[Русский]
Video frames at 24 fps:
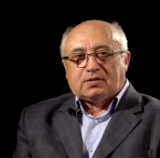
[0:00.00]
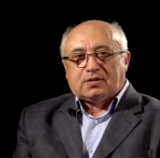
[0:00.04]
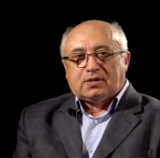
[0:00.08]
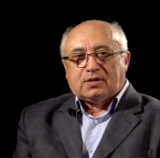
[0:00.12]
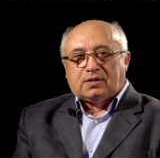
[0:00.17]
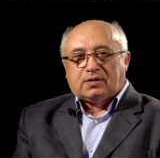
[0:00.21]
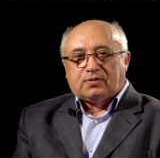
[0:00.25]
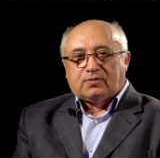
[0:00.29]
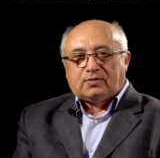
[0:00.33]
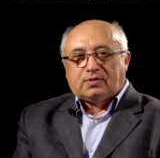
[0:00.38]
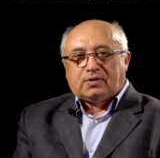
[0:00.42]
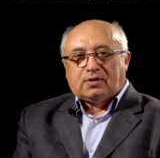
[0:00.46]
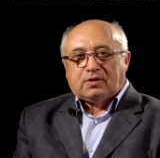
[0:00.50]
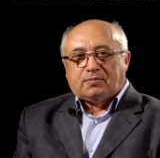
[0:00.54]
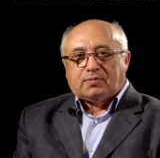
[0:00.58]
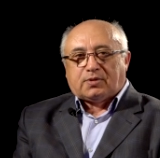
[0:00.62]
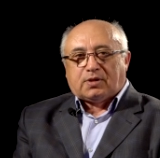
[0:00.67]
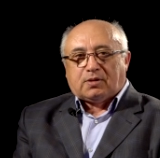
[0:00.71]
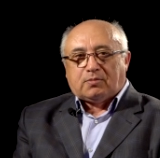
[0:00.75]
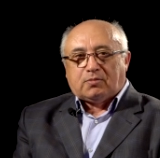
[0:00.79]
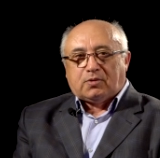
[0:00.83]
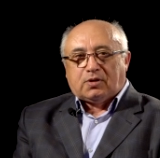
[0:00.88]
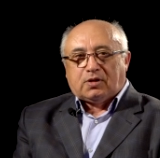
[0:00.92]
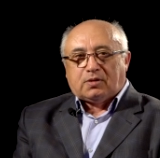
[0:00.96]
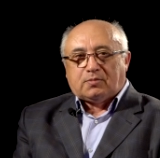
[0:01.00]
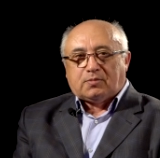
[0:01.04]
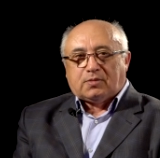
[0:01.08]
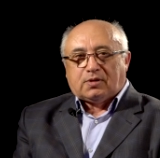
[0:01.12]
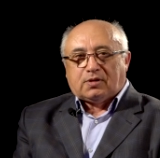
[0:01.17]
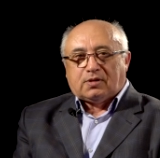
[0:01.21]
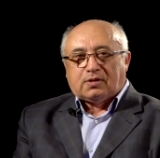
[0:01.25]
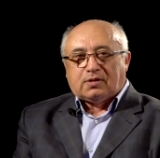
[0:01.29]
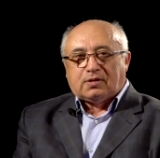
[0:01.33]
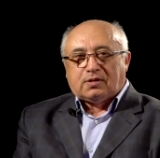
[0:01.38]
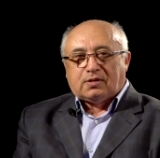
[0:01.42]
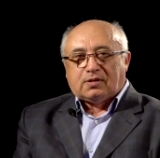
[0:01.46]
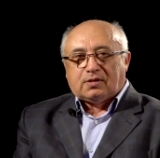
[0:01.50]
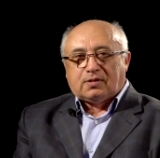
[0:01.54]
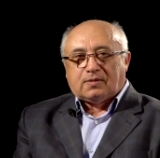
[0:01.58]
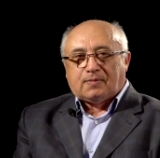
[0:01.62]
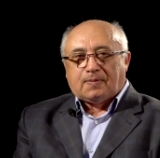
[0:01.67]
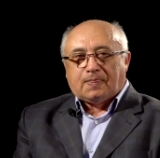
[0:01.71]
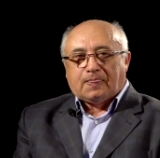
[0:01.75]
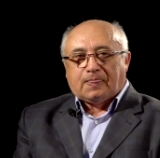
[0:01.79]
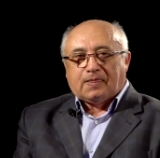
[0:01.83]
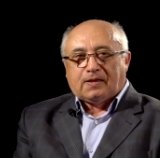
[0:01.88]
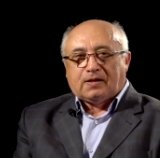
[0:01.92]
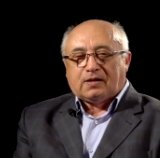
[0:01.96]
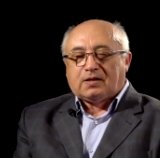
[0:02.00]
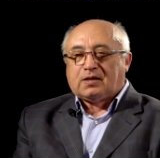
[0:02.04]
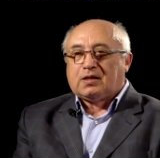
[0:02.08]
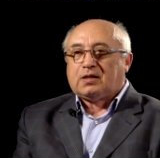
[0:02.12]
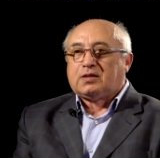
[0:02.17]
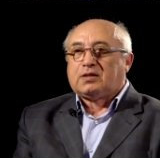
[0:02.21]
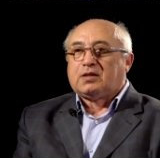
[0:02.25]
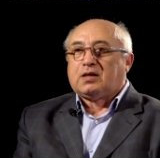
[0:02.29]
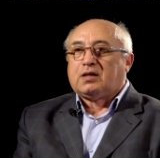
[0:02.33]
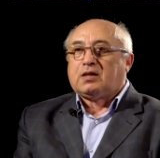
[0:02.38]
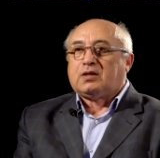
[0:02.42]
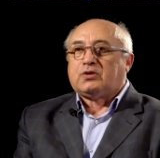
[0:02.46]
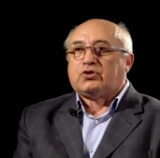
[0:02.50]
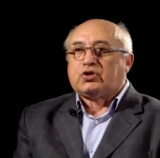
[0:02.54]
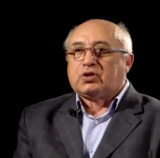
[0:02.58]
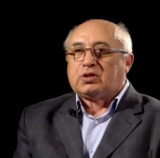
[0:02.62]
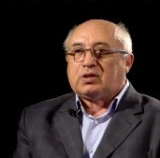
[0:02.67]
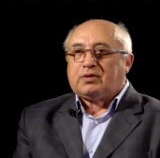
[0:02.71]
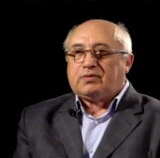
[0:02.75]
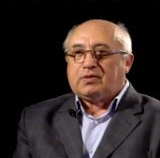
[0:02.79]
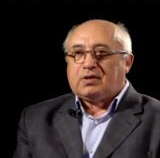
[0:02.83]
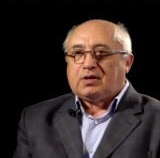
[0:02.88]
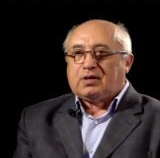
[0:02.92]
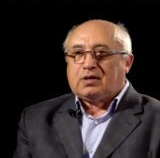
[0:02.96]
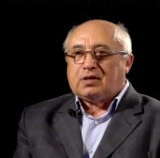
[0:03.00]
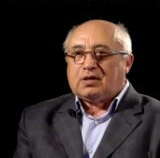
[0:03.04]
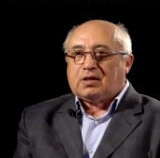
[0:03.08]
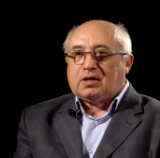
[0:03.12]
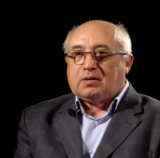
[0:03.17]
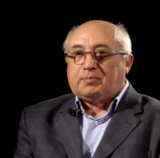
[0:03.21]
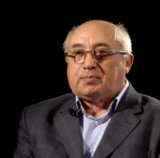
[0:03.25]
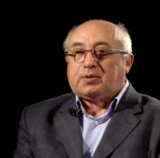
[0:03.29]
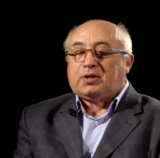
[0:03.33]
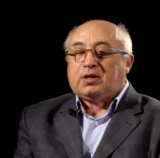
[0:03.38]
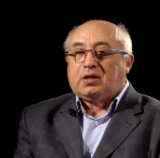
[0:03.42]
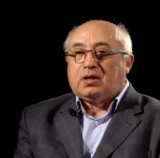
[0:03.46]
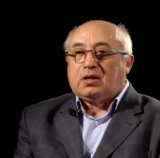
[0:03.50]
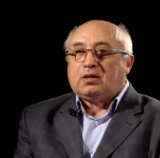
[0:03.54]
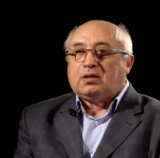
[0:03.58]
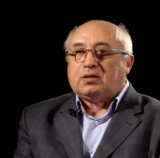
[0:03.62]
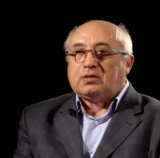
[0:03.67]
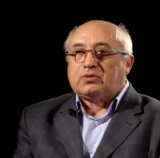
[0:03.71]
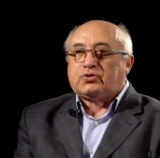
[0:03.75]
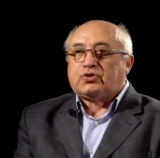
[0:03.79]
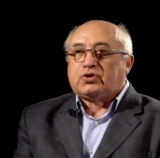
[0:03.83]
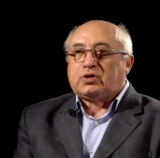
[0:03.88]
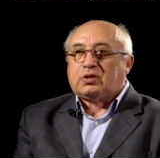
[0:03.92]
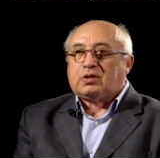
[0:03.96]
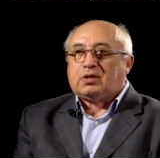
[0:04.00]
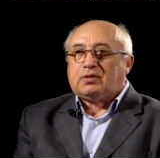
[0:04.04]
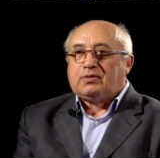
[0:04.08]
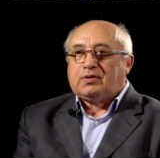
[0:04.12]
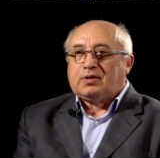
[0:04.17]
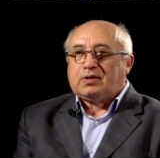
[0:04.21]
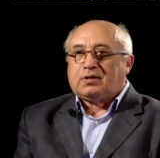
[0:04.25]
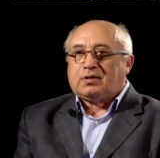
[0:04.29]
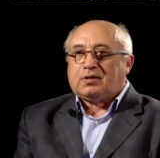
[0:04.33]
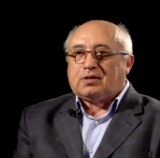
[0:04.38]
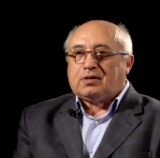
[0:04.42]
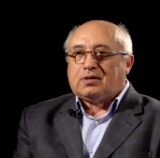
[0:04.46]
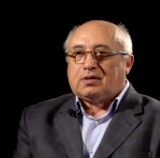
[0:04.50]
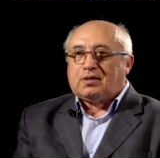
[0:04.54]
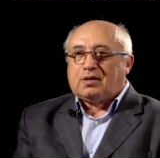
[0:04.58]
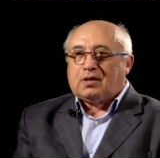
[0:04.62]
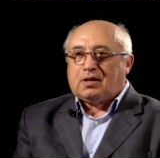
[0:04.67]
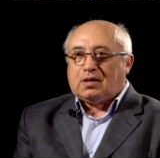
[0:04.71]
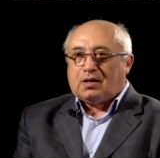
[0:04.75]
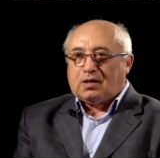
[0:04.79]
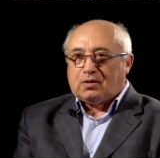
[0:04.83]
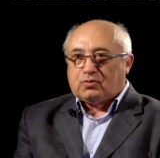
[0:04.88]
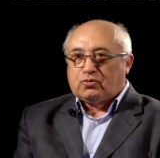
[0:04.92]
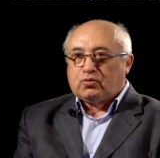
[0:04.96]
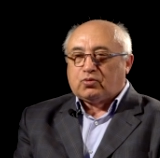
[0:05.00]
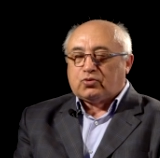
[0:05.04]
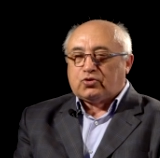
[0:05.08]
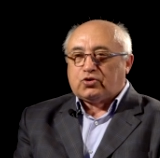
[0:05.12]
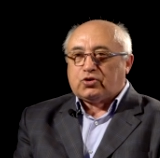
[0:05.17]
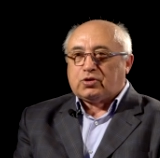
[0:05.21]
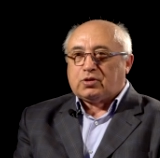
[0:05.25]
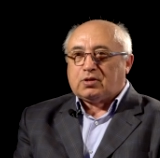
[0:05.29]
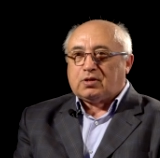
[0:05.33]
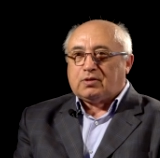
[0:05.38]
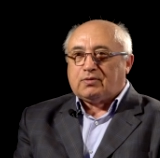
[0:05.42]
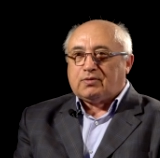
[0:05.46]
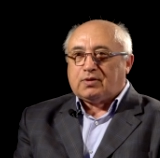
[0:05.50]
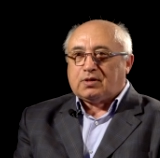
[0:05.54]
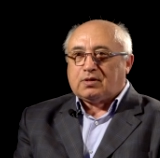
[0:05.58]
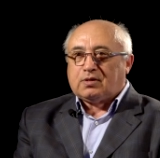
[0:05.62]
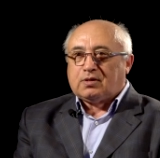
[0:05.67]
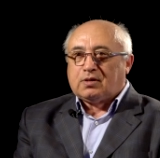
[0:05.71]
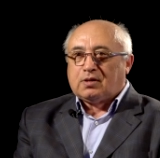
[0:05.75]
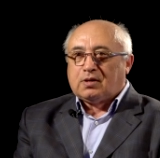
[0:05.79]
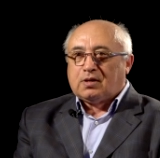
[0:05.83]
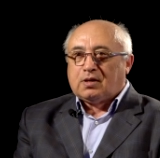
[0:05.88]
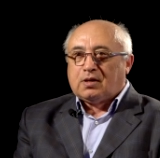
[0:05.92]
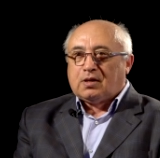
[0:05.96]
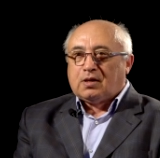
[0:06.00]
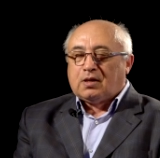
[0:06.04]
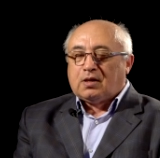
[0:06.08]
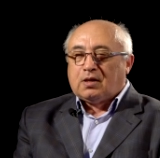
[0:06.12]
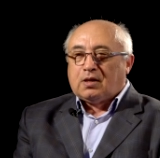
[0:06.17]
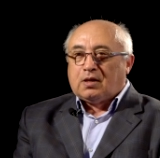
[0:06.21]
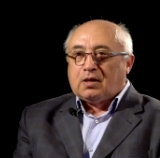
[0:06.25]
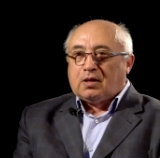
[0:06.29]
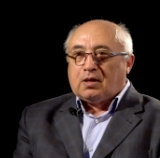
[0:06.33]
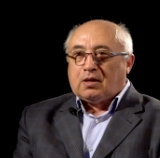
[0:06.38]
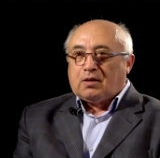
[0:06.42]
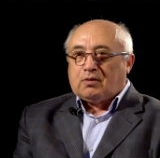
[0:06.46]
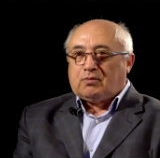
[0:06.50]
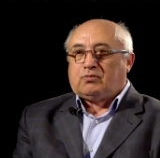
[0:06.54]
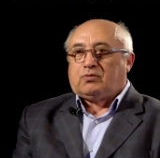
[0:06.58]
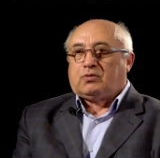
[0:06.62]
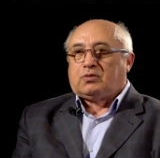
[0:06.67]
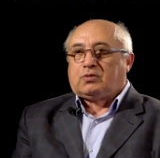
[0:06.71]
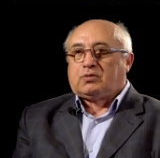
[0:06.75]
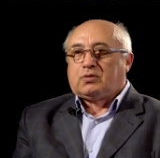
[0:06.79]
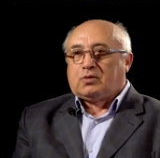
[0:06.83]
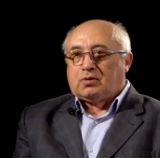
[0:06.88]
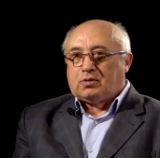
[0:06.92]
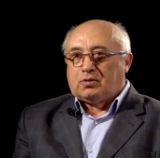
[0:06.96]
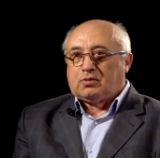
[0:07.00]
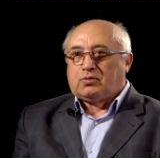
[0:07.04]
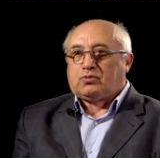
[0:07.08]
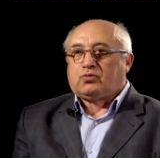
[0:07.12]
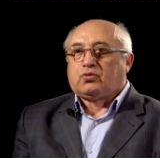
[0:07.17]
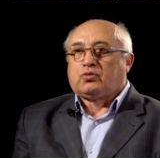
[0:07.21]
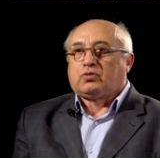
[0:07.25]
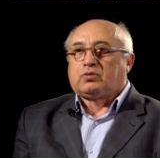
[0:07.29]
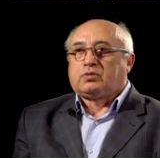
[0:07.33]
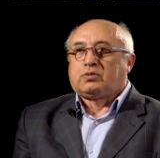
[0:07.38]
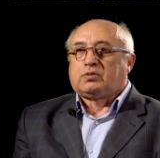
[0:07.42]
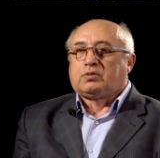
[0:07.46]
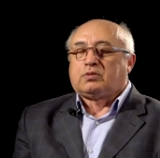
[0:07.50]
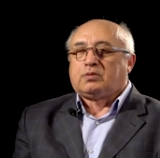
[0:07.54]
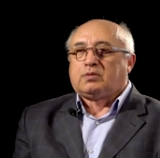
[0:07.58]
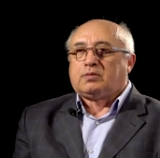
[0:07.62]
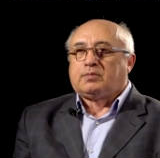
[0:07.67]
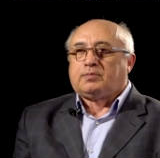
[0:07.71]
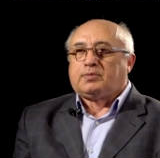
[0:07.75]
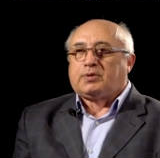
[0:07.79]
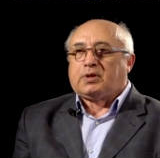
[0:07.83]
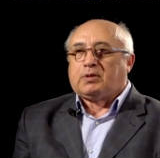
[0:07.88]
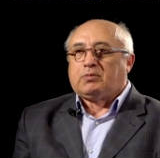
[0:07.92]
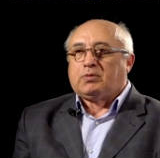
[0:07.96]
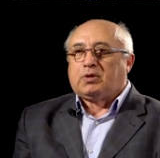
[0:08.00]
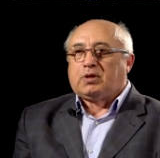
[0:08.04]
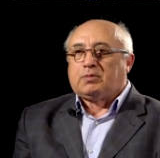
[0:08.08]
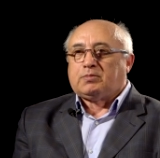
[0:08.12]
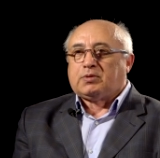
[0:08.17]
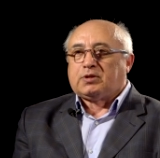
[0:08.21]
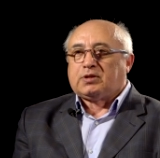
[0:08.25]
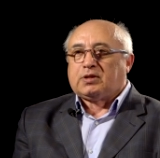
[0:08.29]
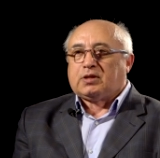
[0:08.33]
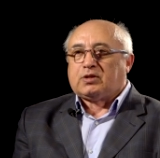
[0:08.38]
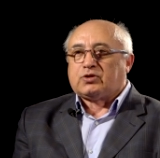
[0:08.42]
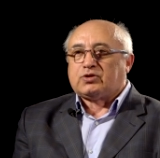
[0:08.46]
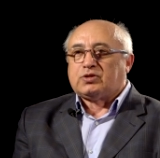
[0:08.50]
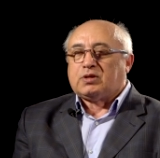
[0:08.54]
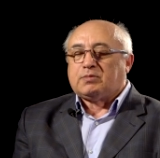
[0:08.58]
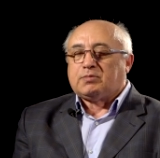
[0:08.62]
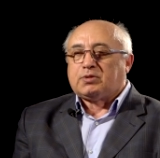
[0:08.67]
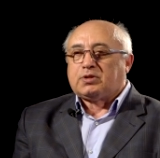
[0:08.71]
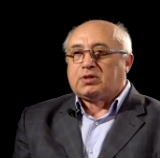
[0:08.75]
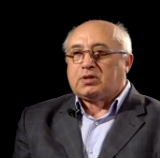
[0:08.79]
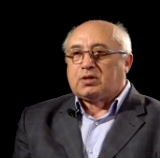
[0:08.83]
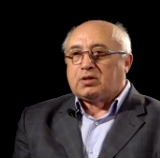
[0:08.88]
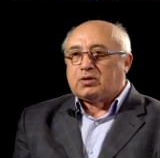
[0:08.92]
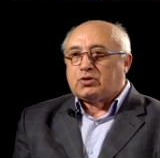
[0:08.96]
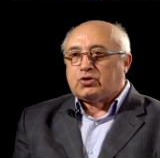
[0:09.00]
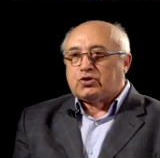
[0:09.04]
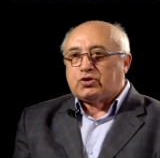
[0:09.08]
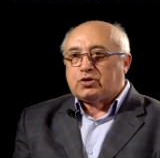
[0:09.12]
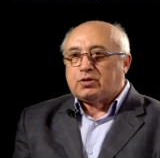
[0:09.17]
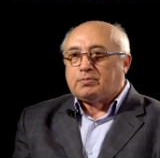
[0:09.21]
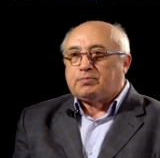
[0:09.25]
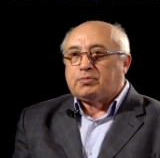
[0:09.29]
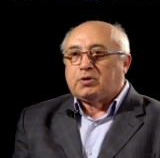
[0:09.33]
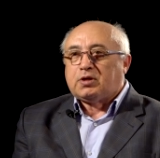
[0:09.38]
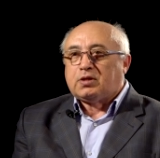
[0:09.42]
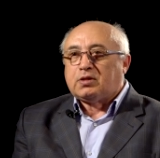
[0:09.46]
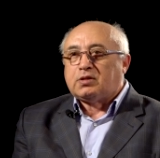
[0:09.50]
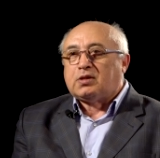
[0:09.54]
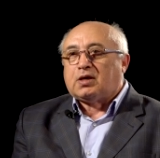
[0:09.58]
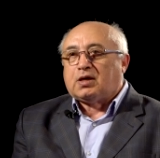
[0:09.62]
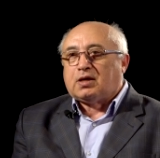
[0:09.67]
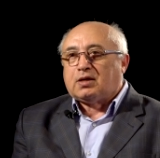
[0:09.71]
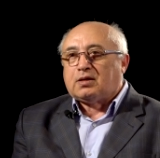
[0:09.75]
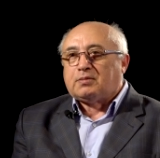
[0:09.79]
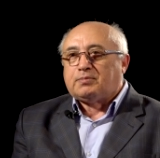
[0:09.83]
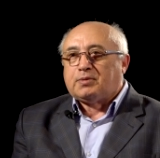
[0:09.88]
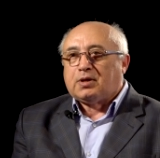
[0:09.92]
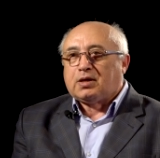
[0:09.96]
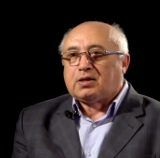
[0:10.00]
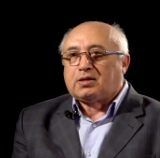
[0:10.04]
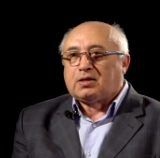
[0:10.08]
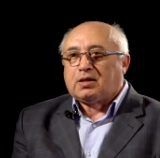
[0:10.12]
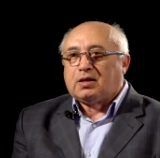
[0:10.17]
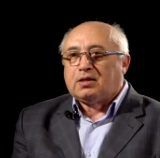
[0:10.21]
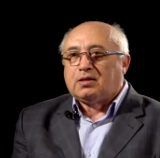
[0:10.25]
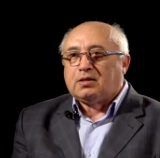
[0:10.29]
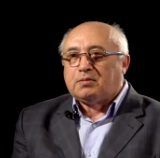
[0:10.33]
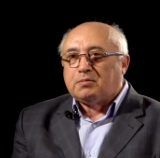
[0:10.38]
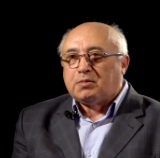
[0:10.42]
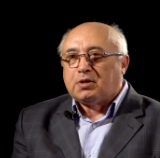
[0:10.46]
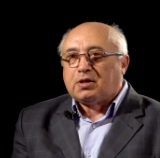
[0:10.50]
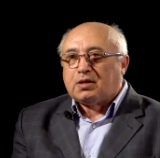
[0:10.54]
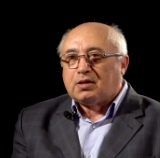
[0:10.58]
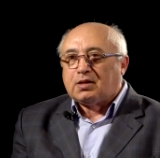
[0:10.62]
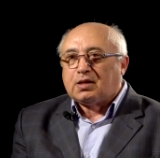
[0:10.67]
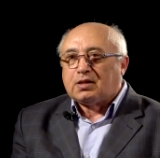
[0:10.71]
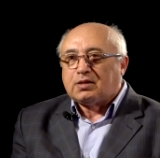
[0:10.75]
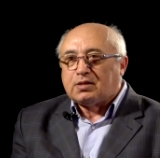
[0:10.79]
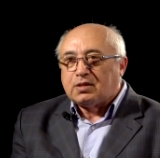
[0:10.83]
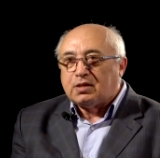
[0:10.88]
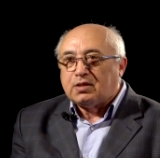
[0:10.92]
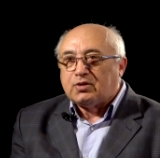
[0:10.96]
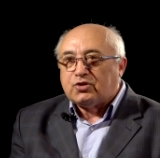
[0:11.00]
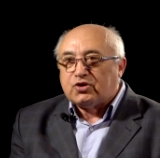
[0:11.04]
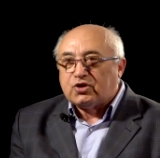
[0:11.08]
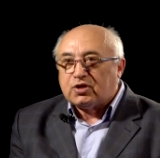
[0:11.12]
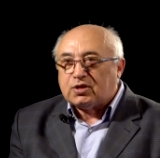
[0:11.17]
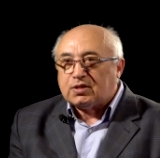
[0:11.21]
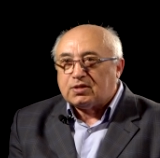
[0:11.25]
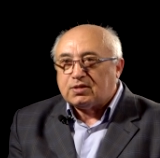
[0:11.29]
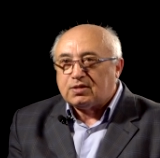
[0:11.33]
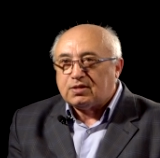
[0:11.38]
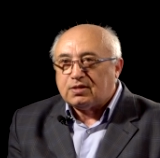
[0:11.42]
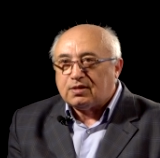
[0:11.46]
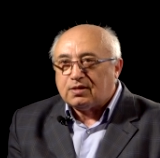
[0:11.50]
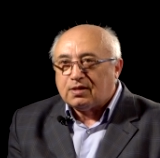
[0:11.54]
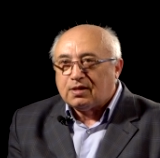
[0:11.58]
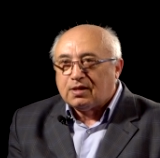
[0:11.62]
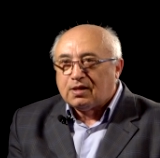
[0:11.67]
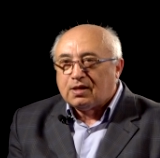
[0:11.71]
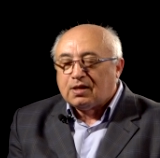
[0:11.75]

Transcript: исследователей проблема критерий человека, определение человека. А кто человек? Вот. Э, тут проблема должна быть расщеплена, по крайней мере, на три части.